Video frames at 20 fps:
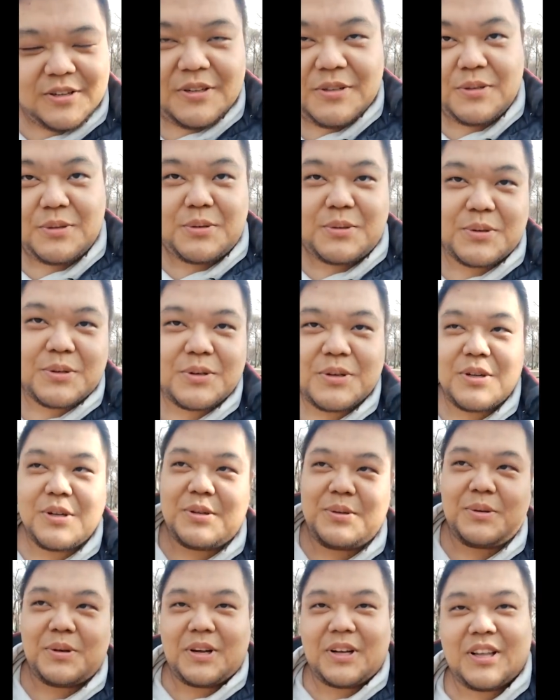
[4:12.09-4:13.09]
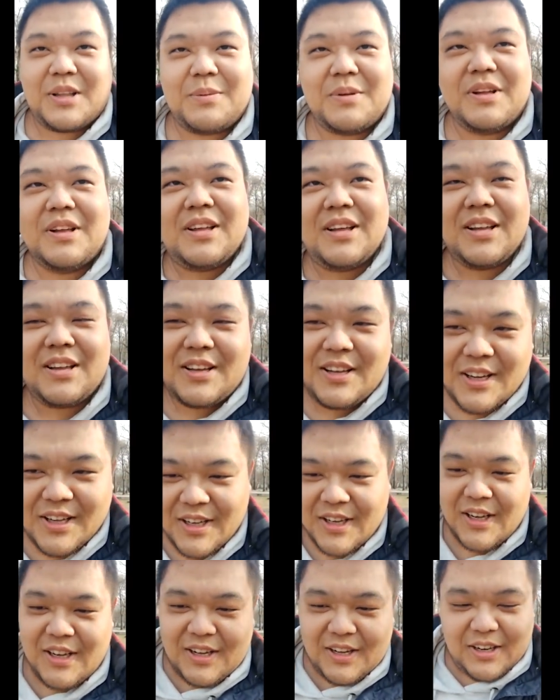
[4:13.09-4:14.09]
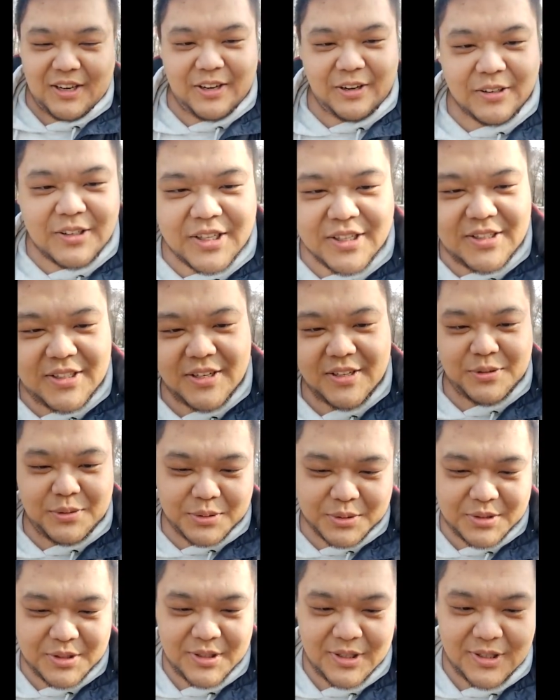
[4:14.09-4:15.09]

去去和他们聊天天去。